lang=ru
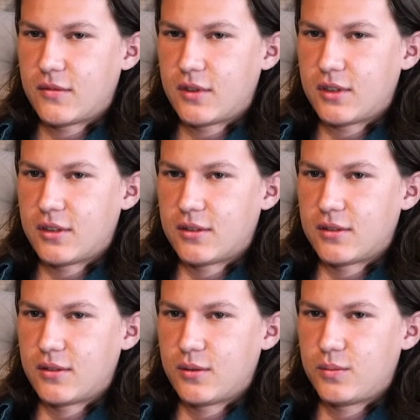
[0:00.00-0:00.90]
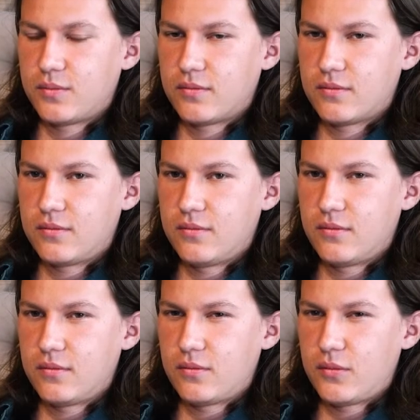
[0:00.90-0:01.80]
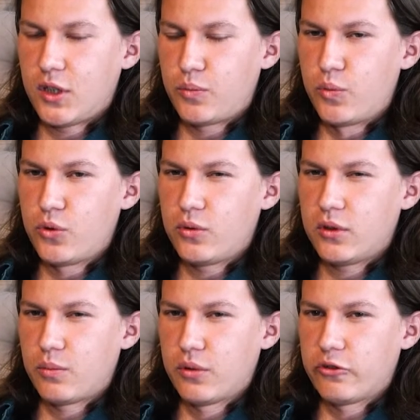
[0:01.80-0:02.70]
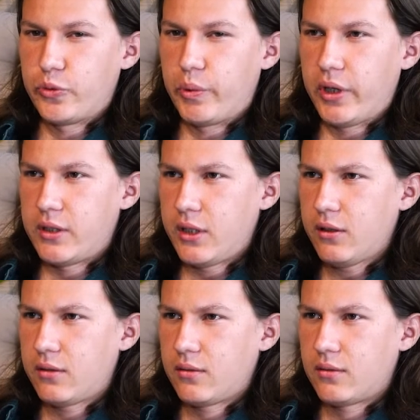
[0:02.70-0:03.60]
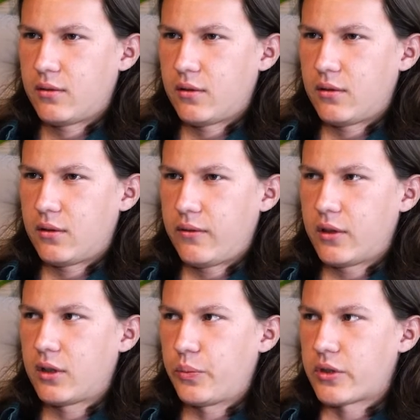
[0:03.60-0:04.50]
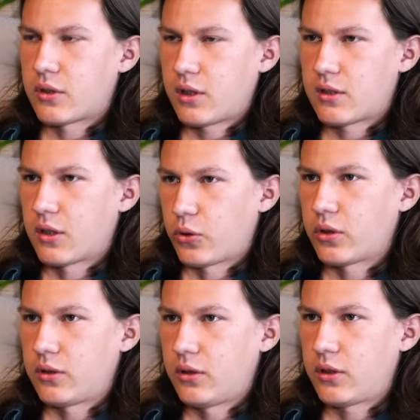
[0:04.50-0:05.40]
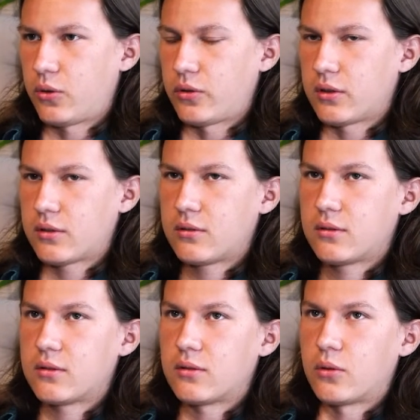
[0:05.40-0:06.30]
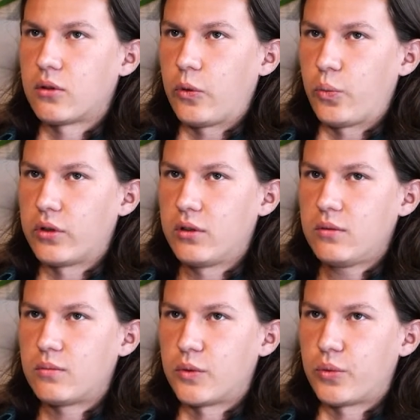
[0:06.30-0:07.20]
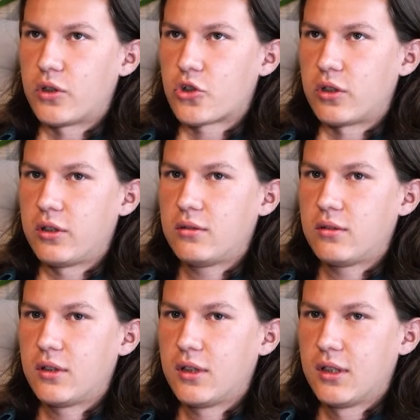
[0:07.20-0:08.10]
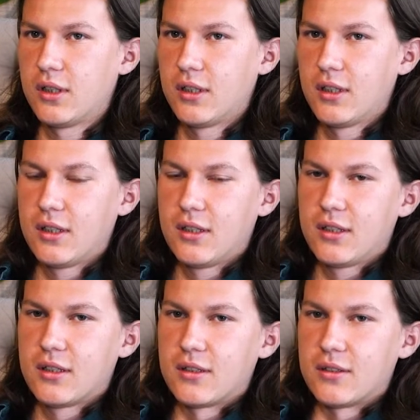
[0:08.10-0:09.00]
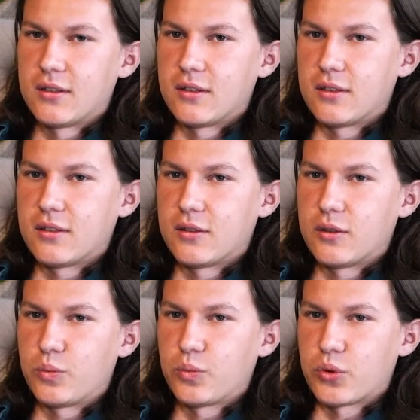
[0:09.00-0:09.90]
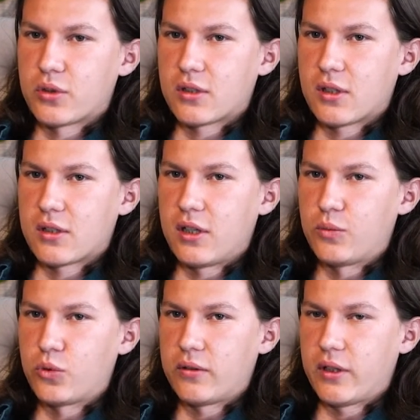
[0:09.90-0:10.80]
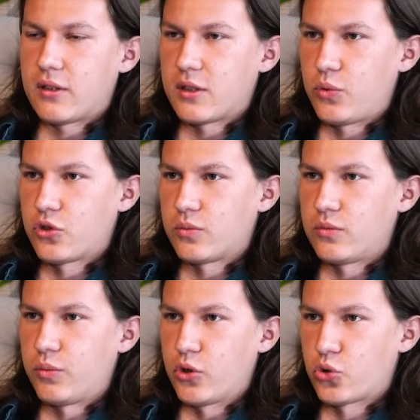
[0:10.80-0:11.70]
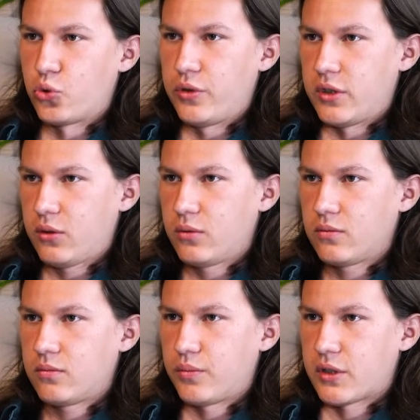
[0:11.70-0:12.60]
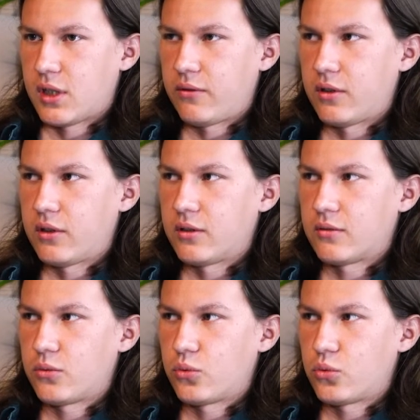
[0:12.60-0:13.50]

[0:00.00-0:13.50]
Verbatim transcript: А, я помню, это было в библиотеке, наверное, на презентации какой-то книги охотника. Он там был, мы подошли, э, просто сказали ему, давайте запишем небольшую беседу, поставили